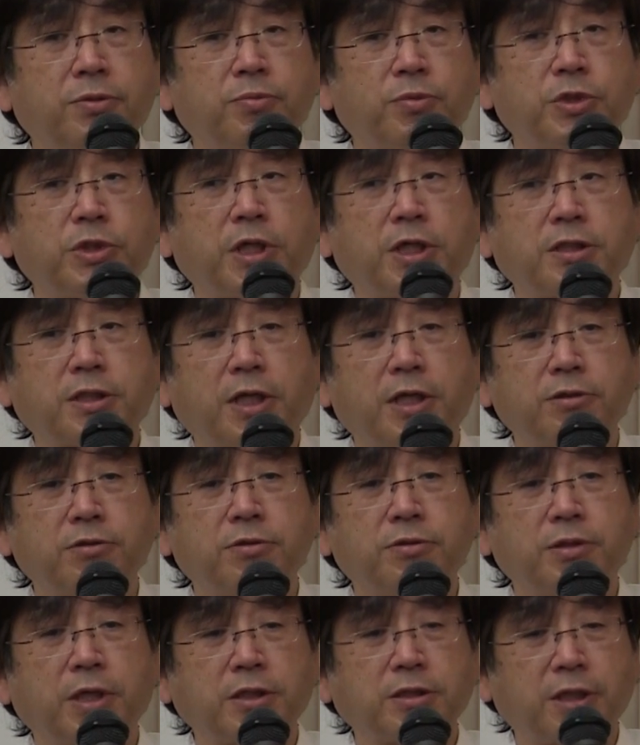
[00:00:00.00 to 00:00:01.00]
もし扱
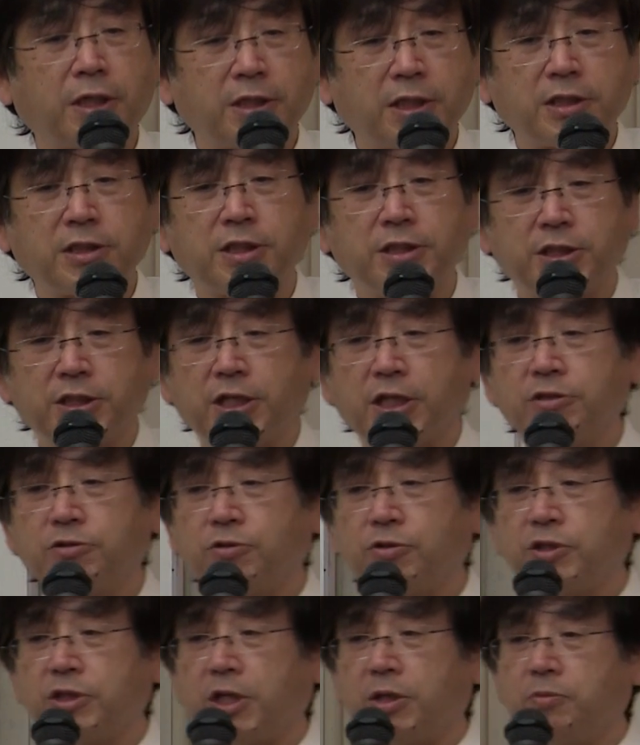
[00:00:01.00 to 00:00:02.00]
う扱った先生がい
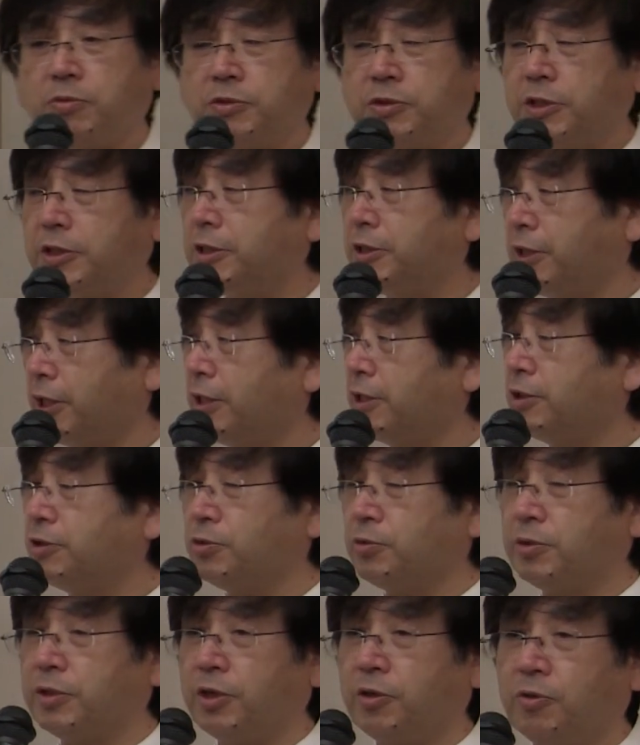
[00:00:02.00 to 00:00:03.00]
るとしたらもうぜひね
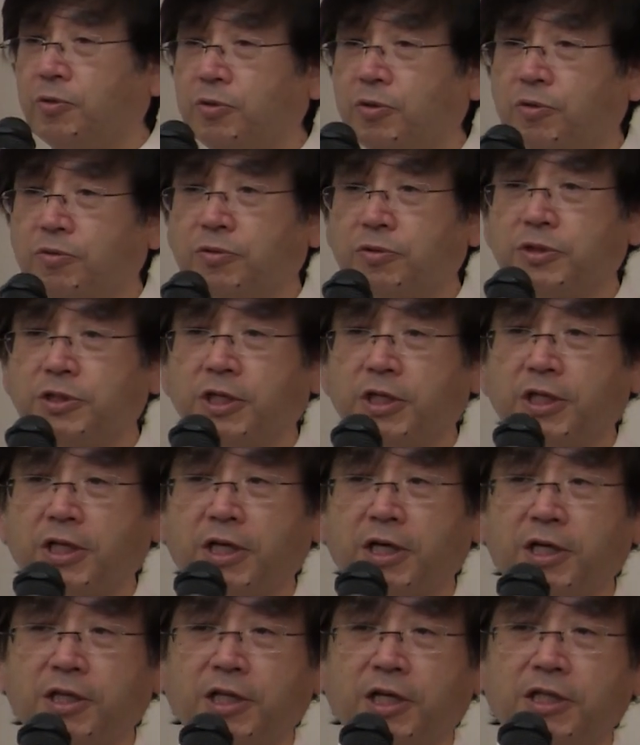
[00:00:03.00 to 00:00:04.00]
症例報告をしてい
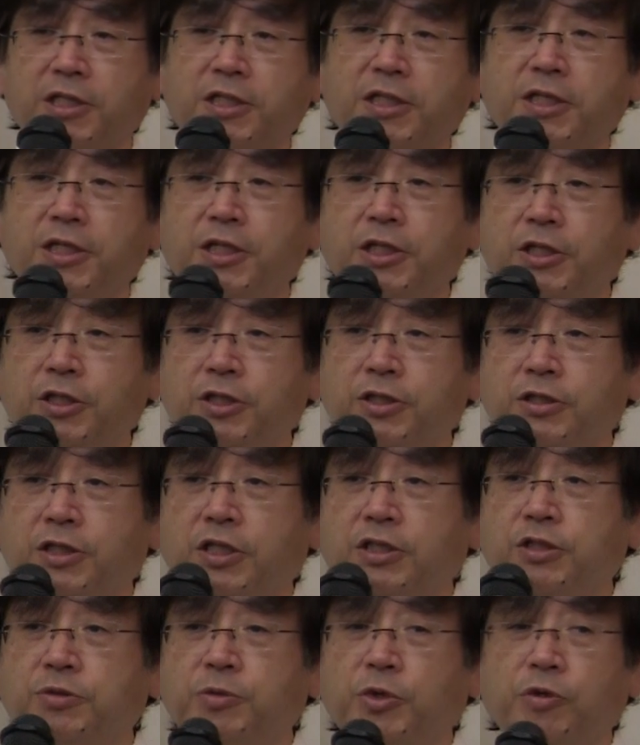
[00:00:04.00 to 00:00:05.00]
ただけたり
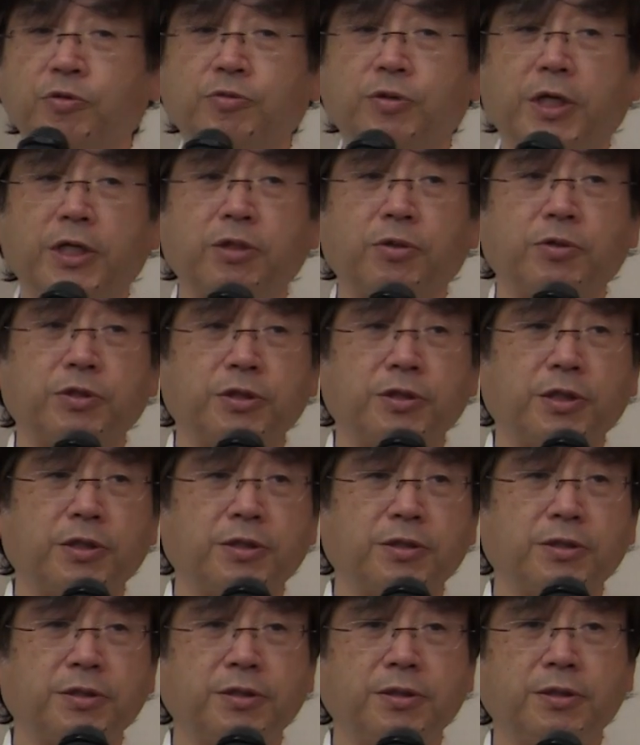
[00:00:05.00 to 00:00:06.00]
説明を加えてほしいんで
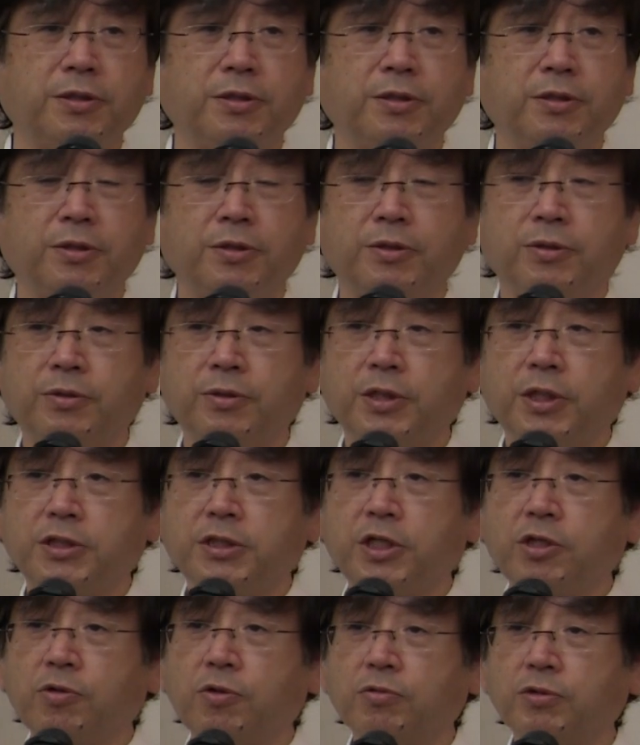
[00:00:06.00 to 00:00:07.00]
すで
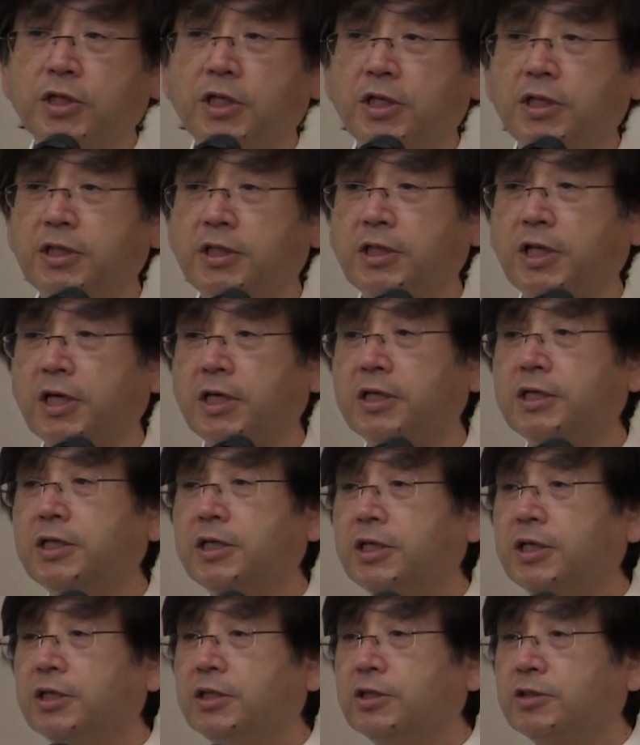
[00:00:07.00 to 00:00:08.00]
全国で一体
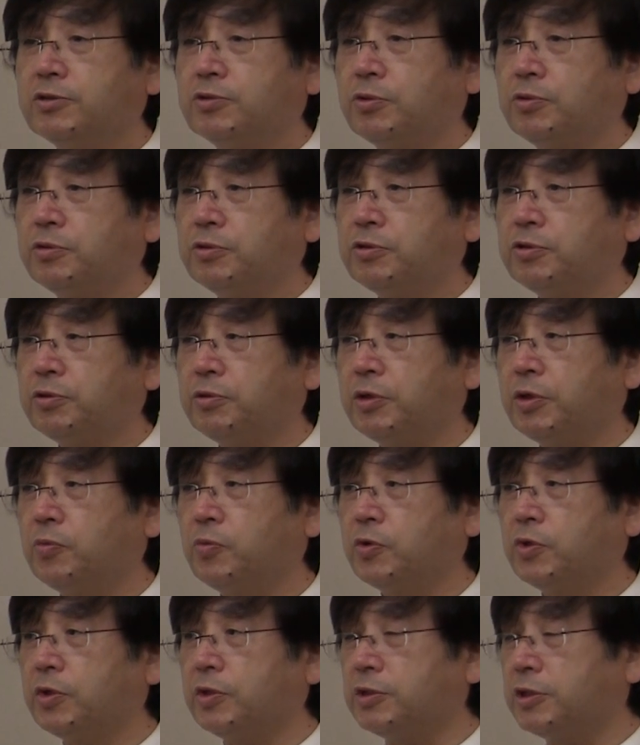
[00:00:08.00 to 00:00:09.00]
そういう症例を
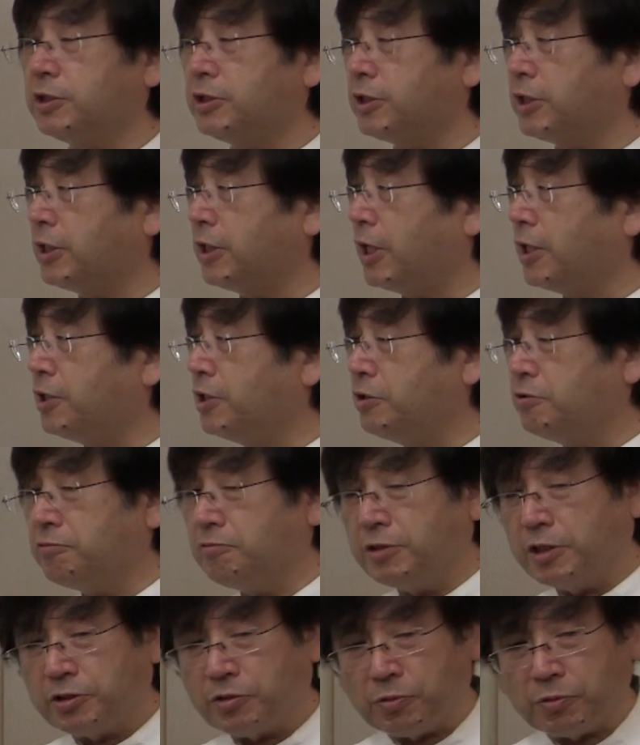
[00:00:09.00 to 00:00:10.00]
持っている先生が何人い
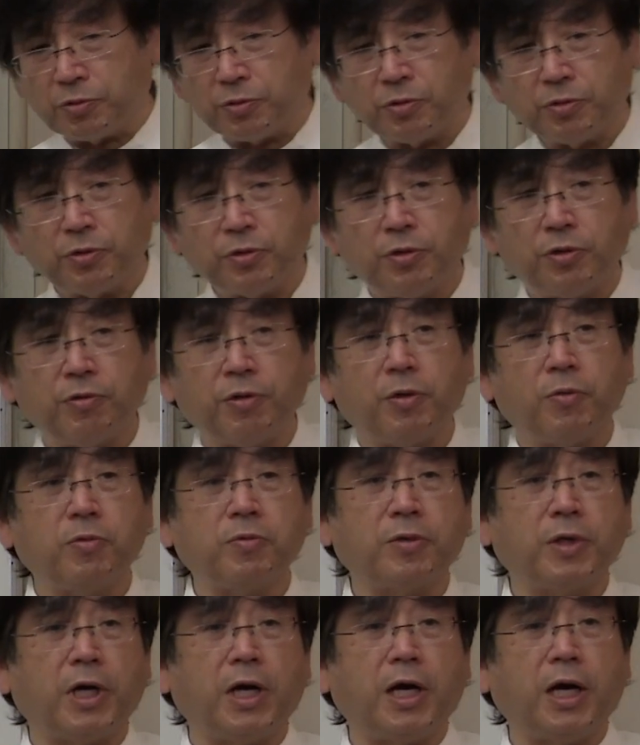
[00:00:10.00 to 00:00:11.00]
るんでしょうっていうのは
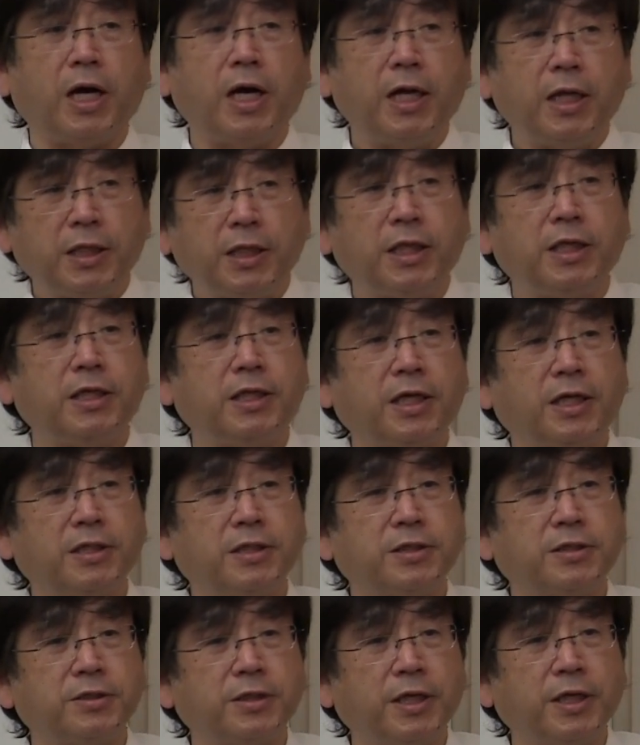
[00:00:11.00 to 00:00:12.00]
僕はあえて言いたい
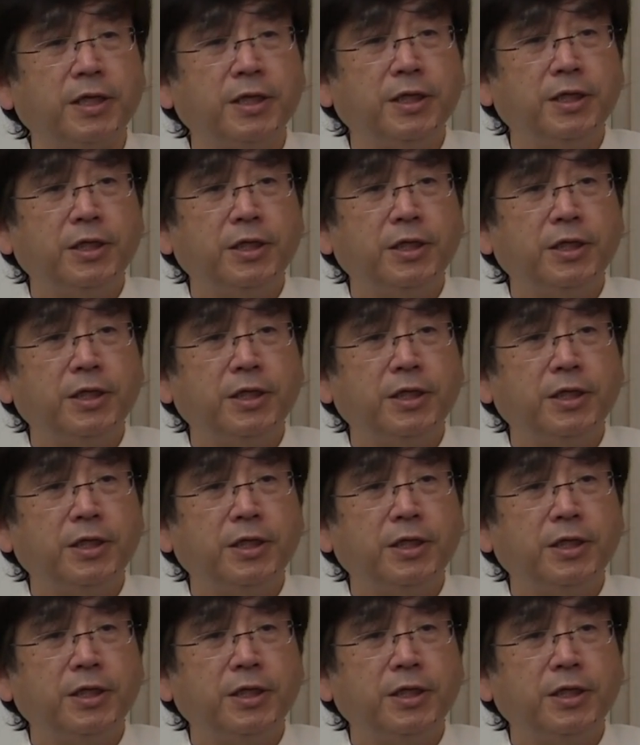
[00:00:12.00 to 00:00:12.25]
んですね。